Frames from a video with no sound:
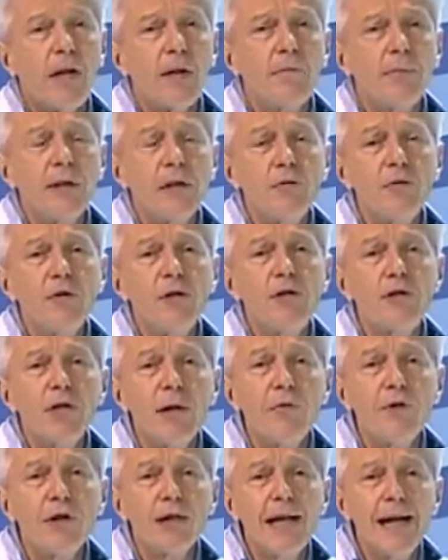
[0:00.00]
Per cui
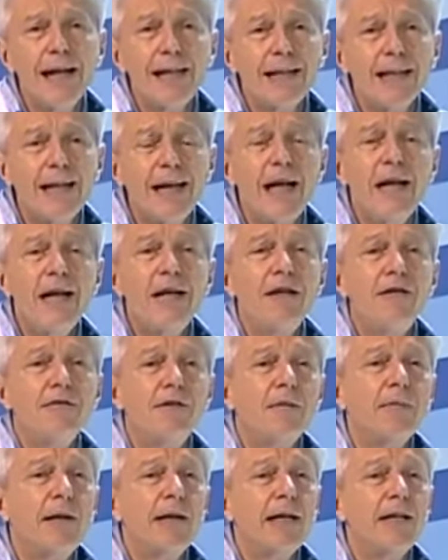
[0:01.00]
diciamo che anche
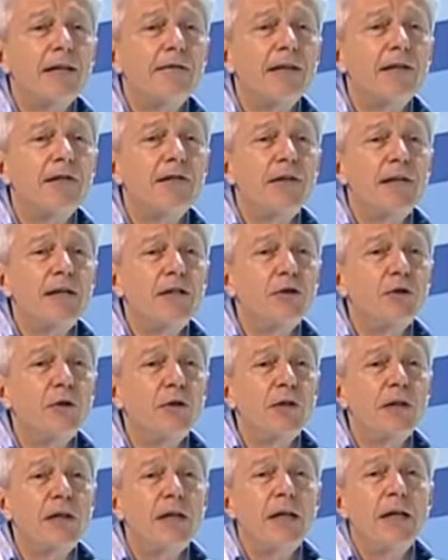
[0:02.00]
fermare le
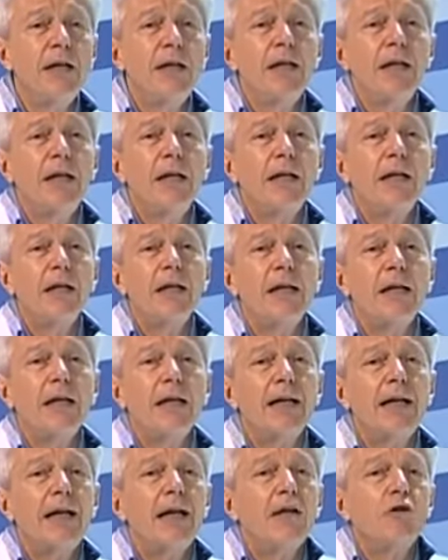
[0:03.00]
vaccinazioni eh,
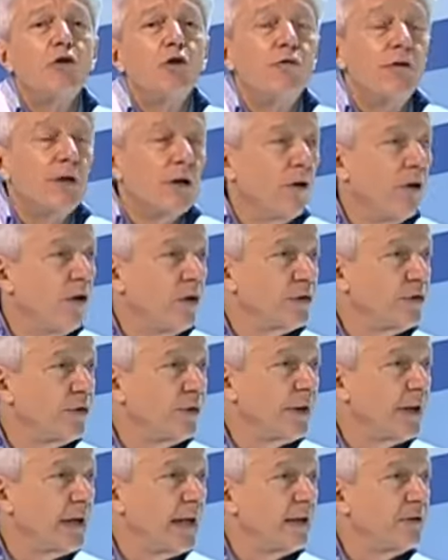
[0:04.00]
che è doveroso
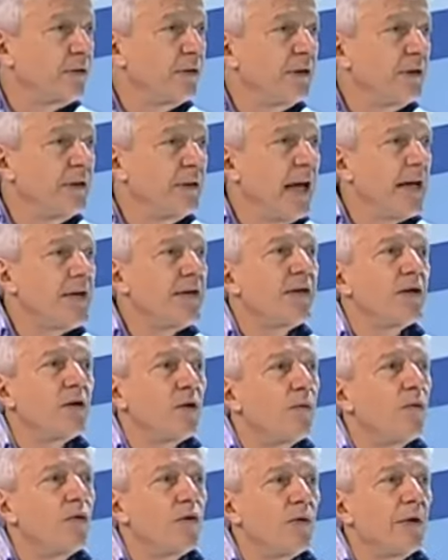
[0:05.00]
in caso di indagine
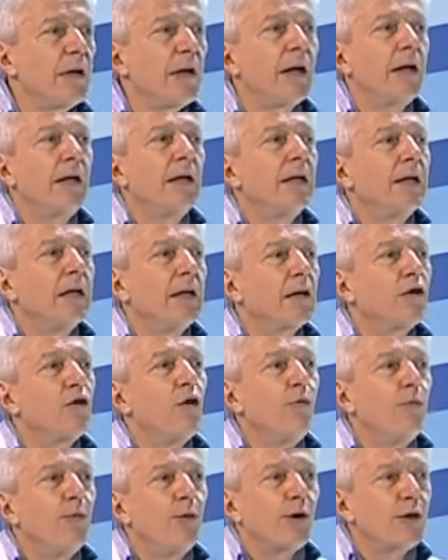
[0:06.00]
comunque eh,
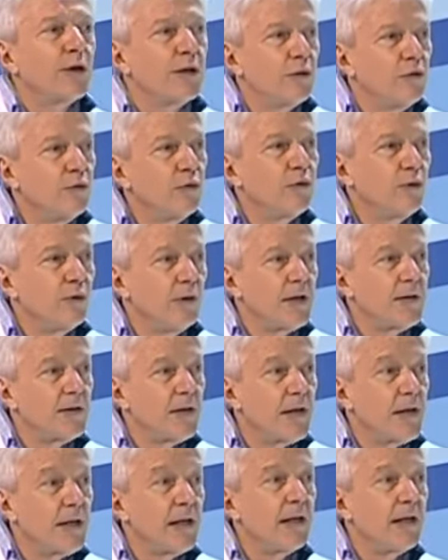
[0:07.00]
comporta tutta una
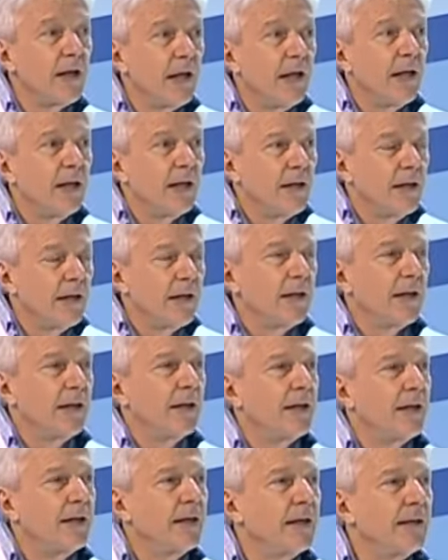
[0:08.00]
serie di
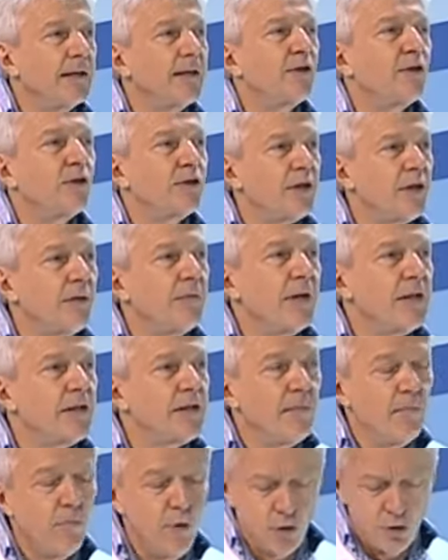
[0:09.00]
eh, di
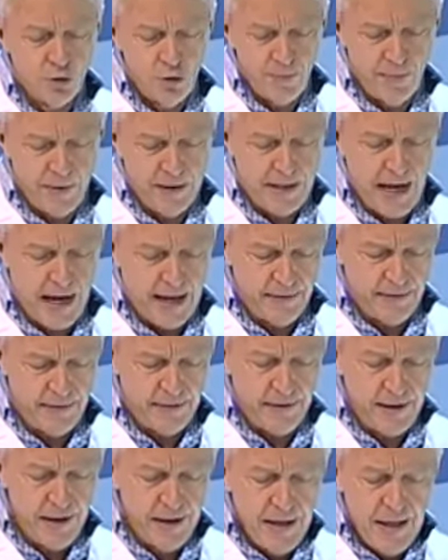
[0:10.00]
conseguenze molto
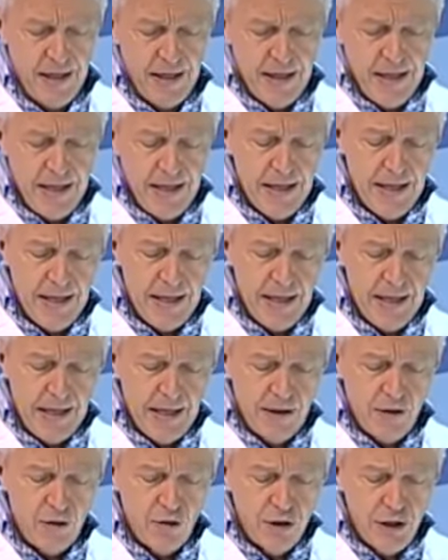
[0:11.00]
pesanti. Mm.
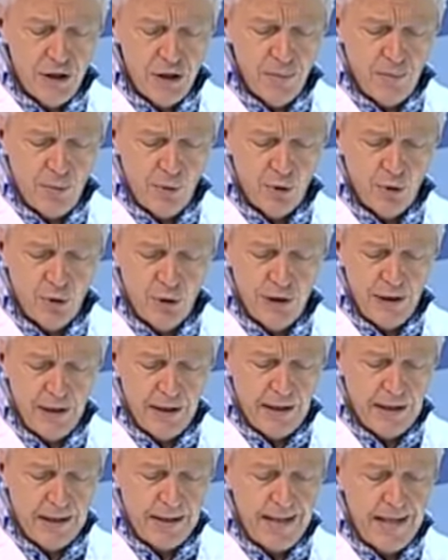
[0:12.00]
Eh, cosa ti posso
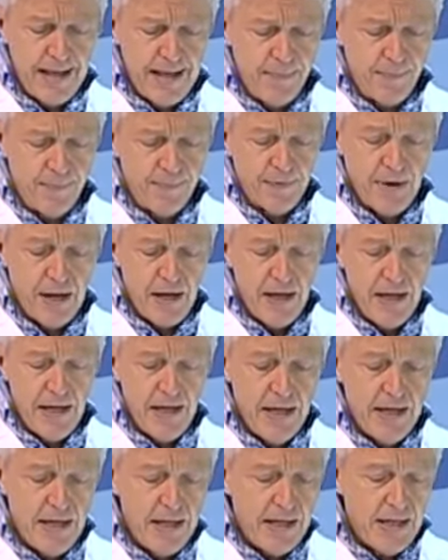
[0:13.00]
dire? Che
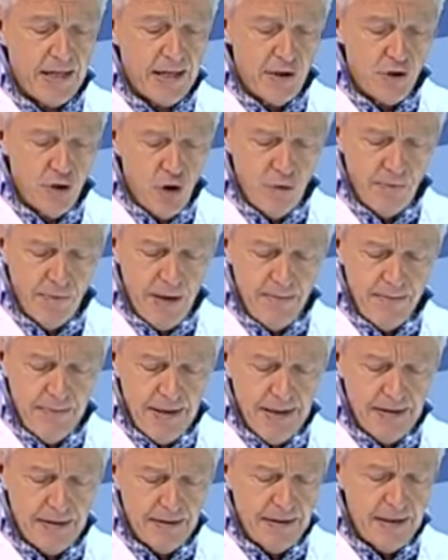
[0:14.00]
eh,
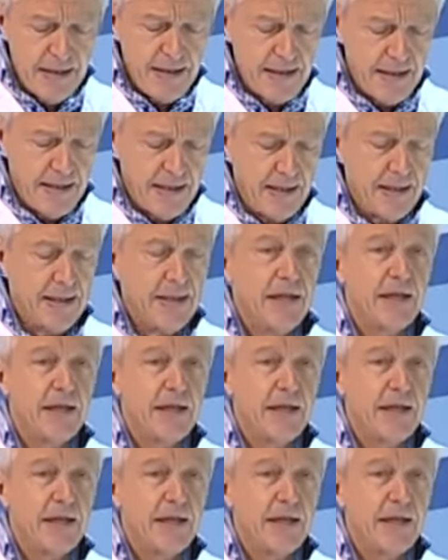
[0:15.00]
normalmente...